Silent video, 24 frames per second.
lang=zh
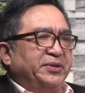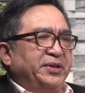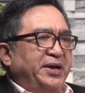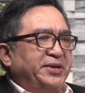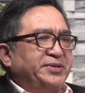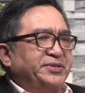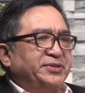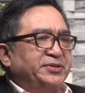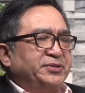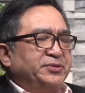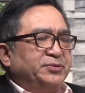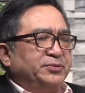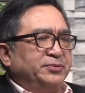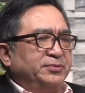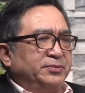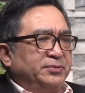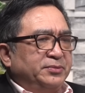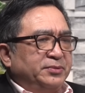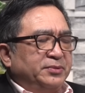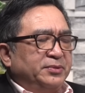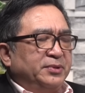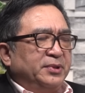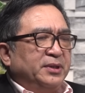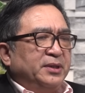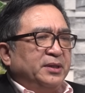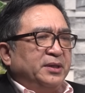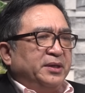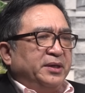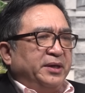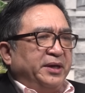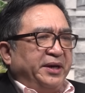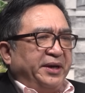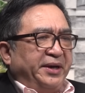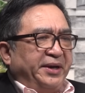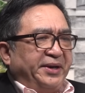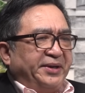但是中共
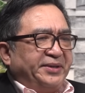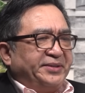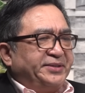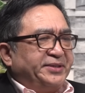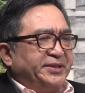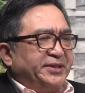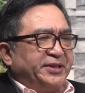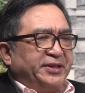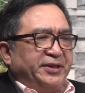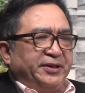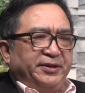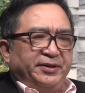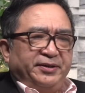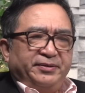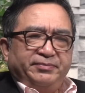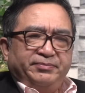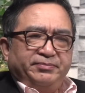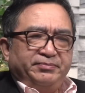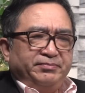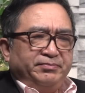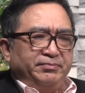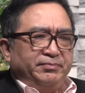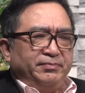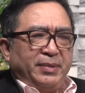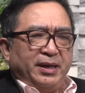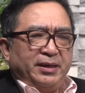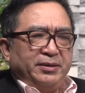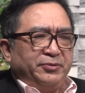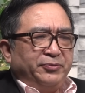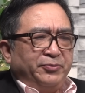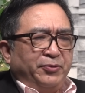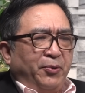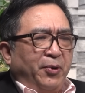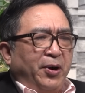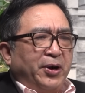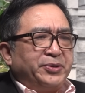啊，这个没，
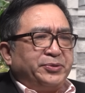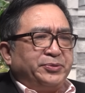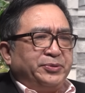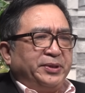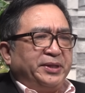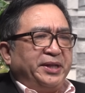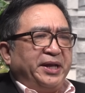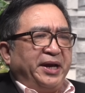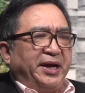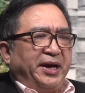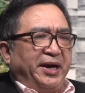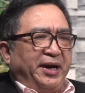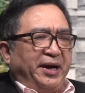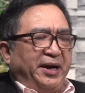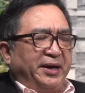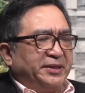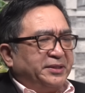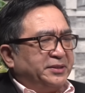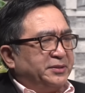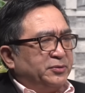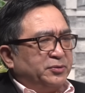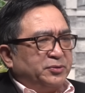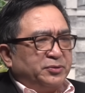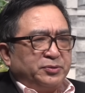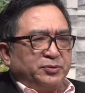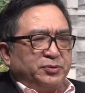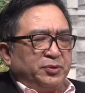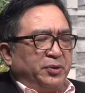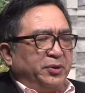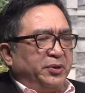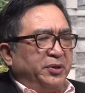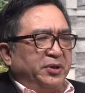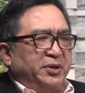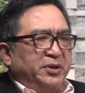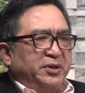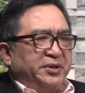我觉得啊，就是
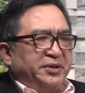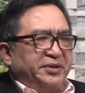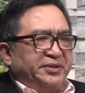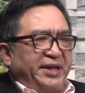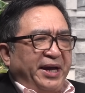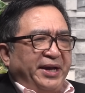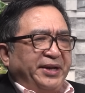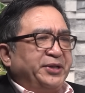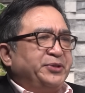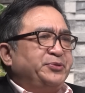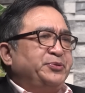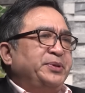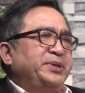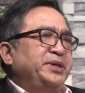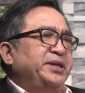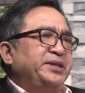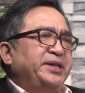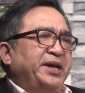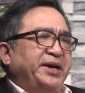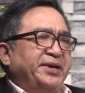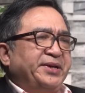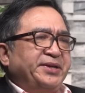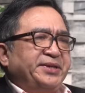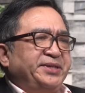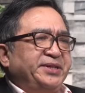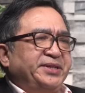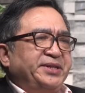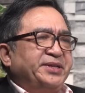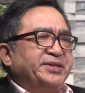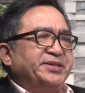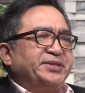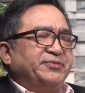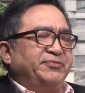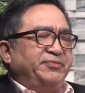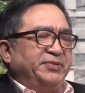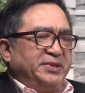说。他的军队当然现在
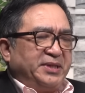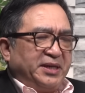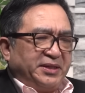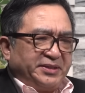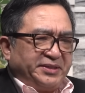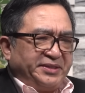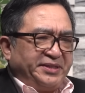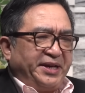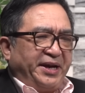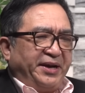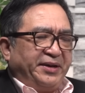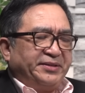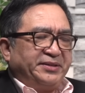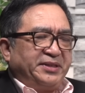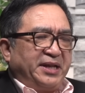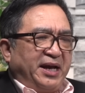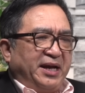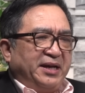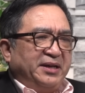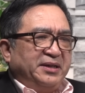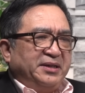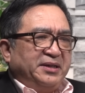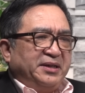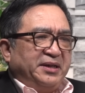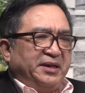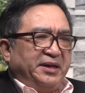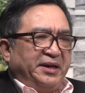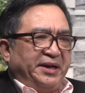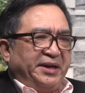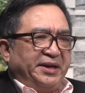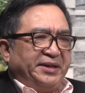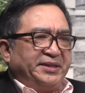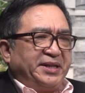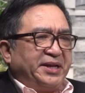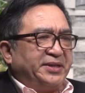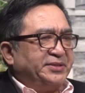是非常强大
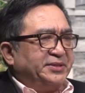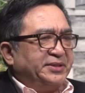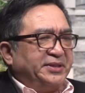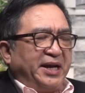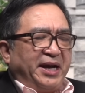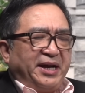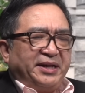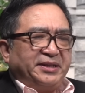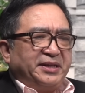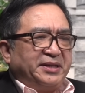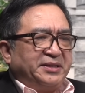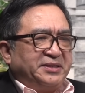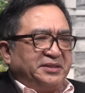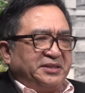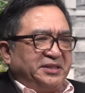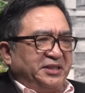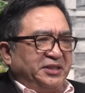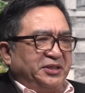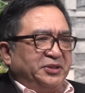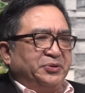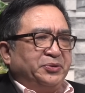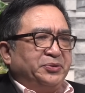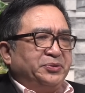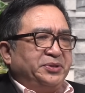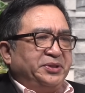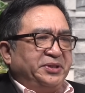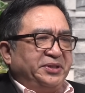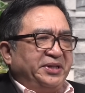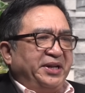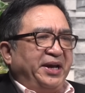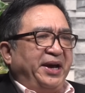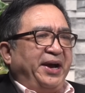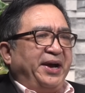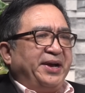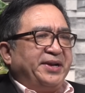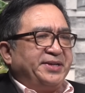啊，但是他的企图心
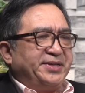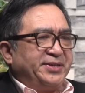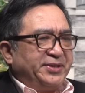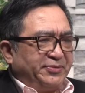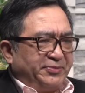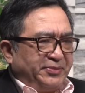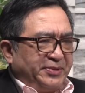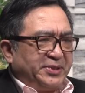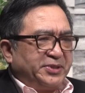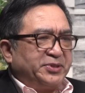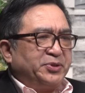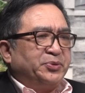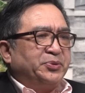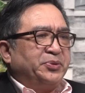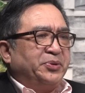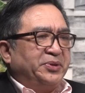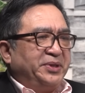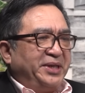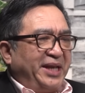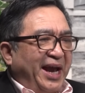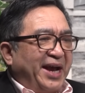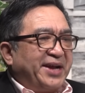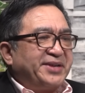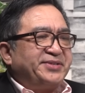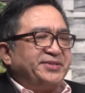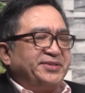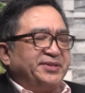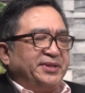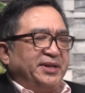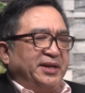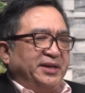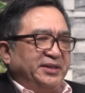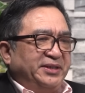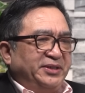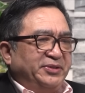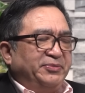还是会受到压制
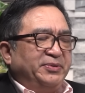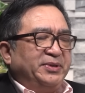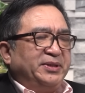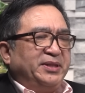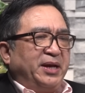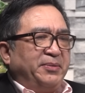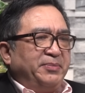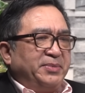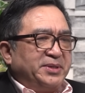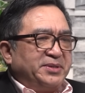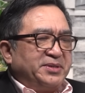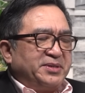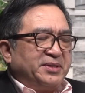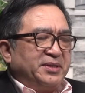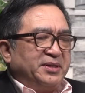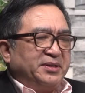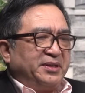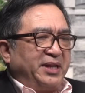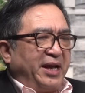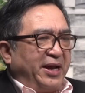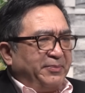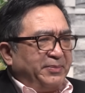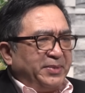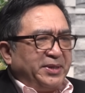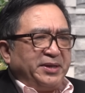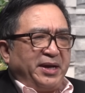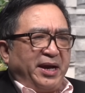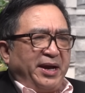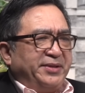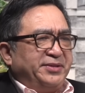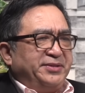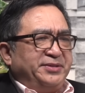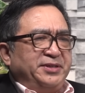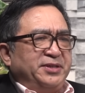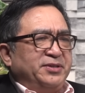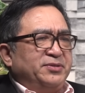的，因为他们只他们
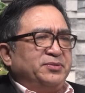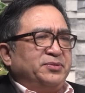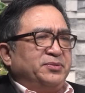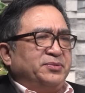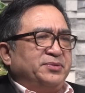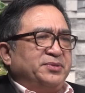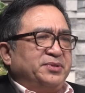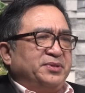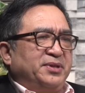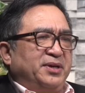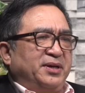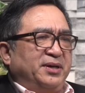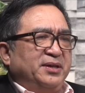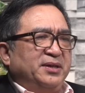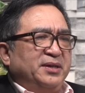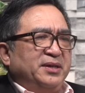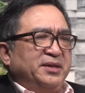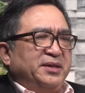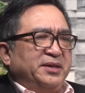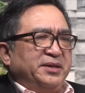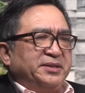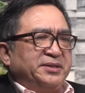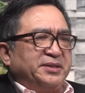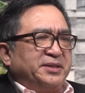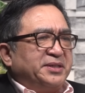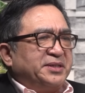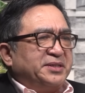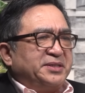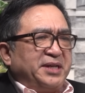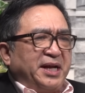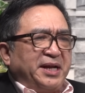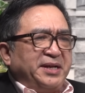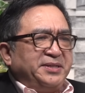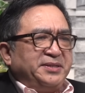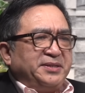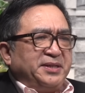很清楚知道，这个
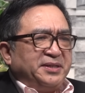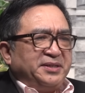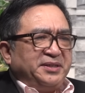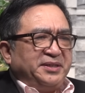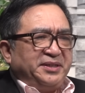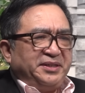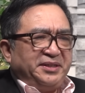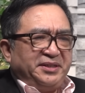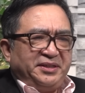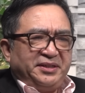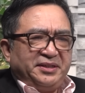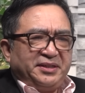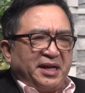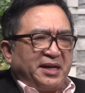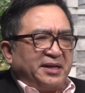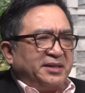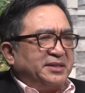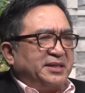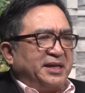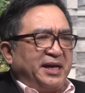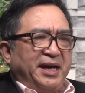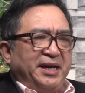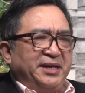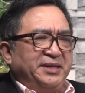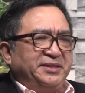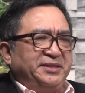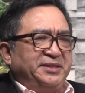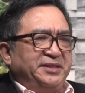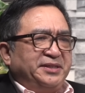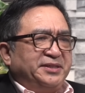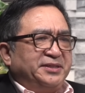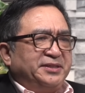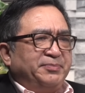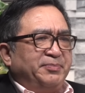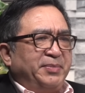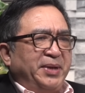战争一旦开启
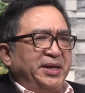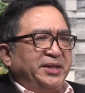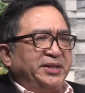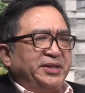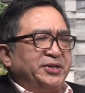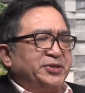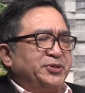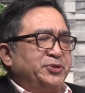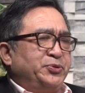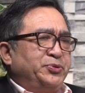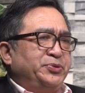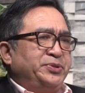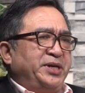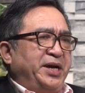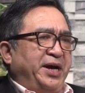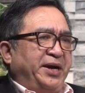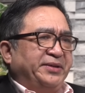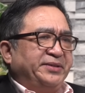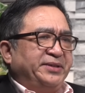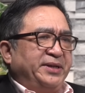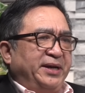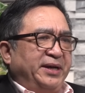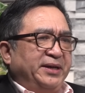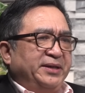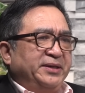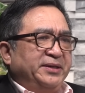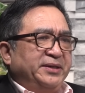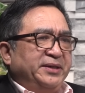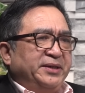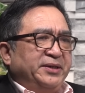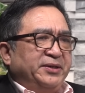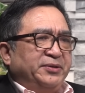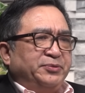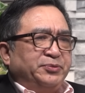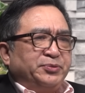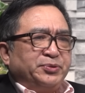是没得收场的。
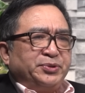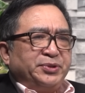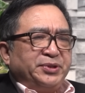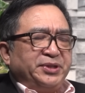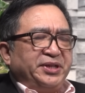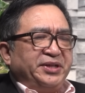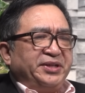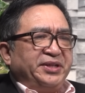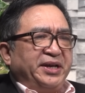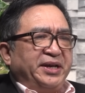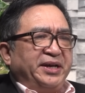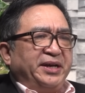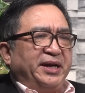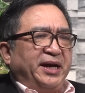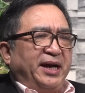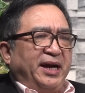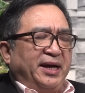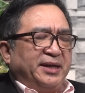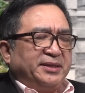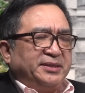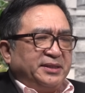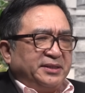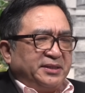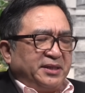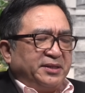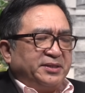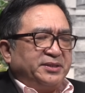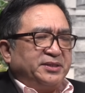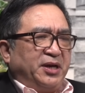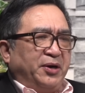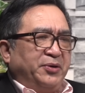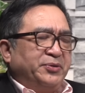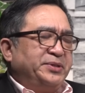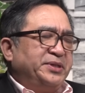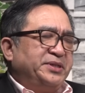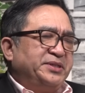五十年代啊，这场
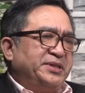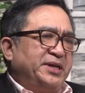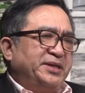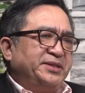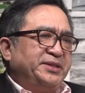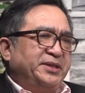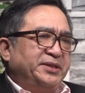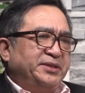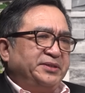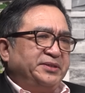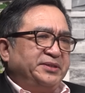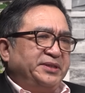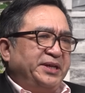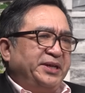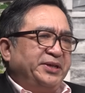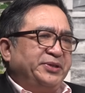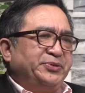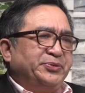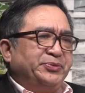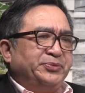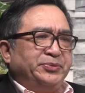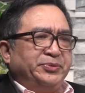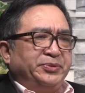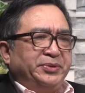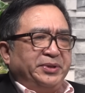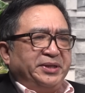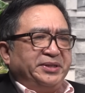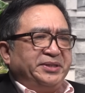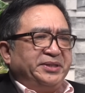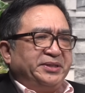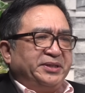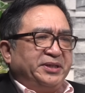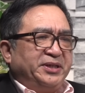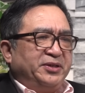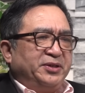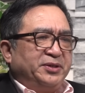朝鲜战争在中国的
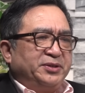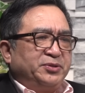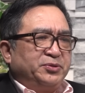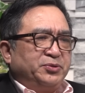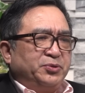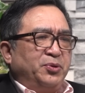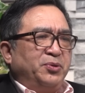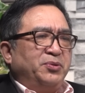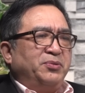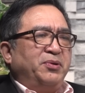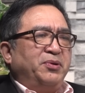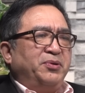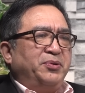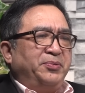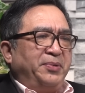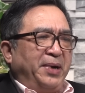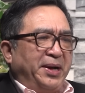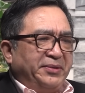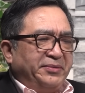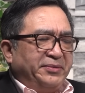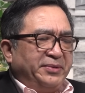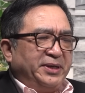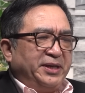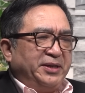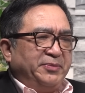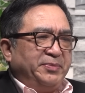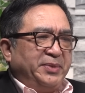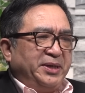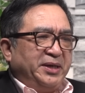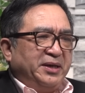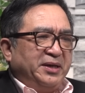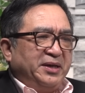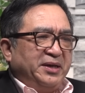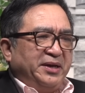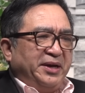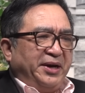这个官方话语里面
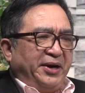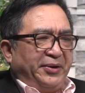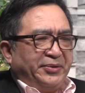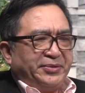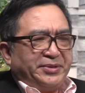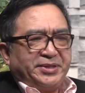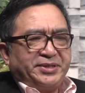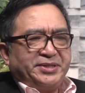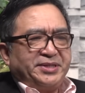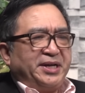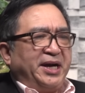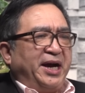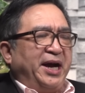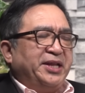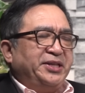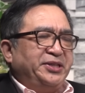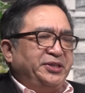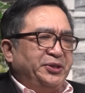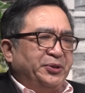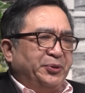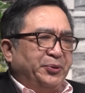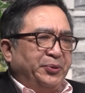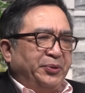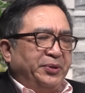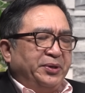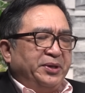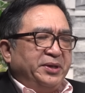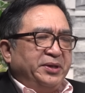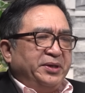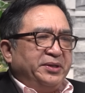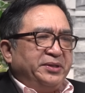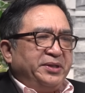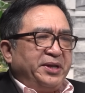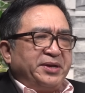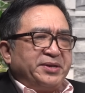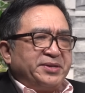好像是很牛，
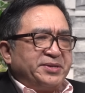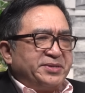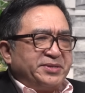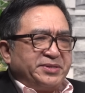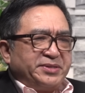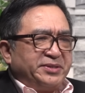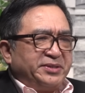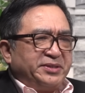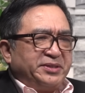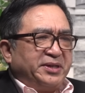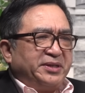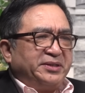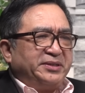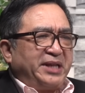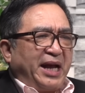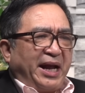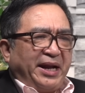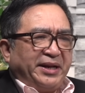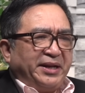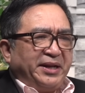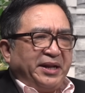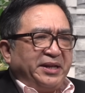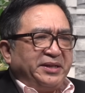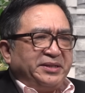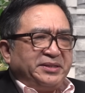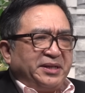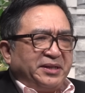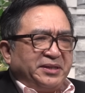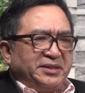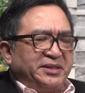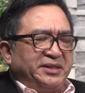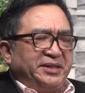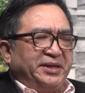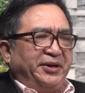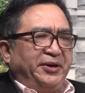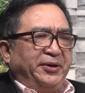但实际上打了那一
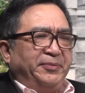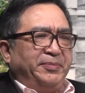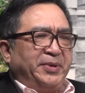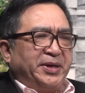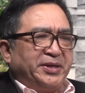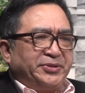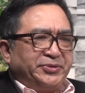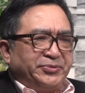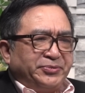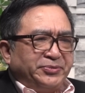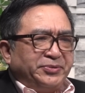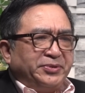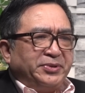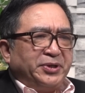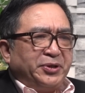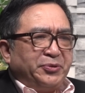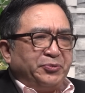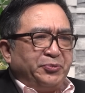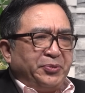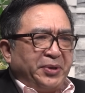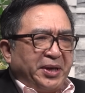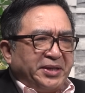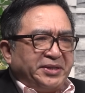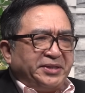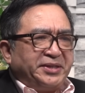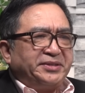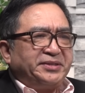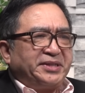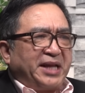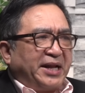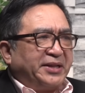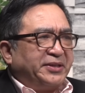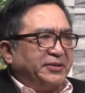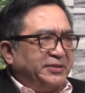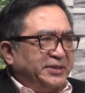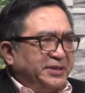仗以后，把中国的元气
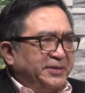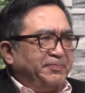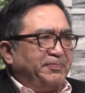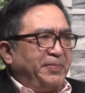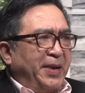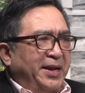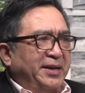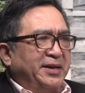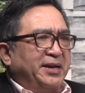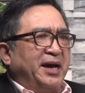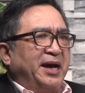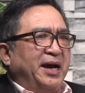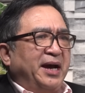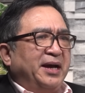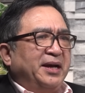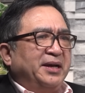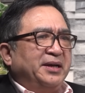打掉一半呐。